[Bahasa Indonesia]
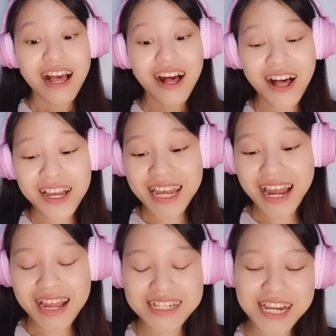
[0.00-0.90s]
Oke okay
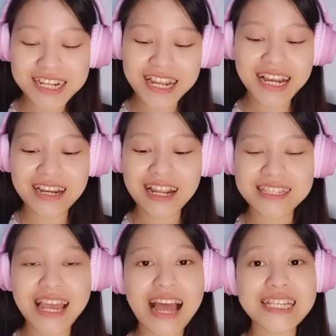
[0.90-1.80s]
guys, jadi karena
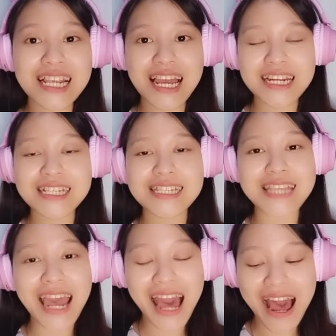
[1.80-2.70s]
si Angela ini
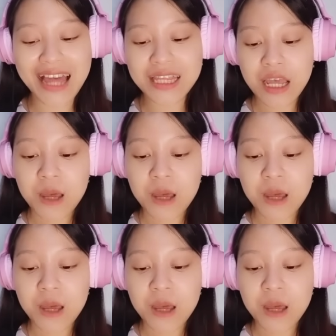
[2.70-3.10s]
sehat,